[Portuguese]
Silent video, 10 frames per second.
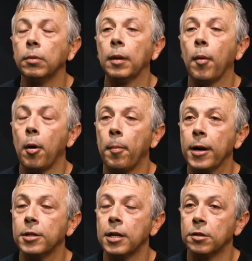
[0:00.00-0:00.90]
na maior
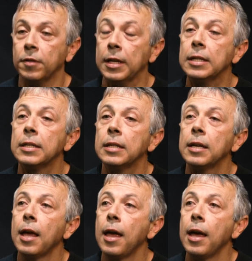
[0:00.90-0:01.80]
parte das vezes,
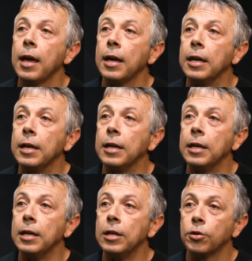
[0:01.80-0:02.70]

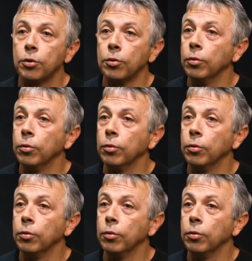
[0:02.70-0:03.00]
e isso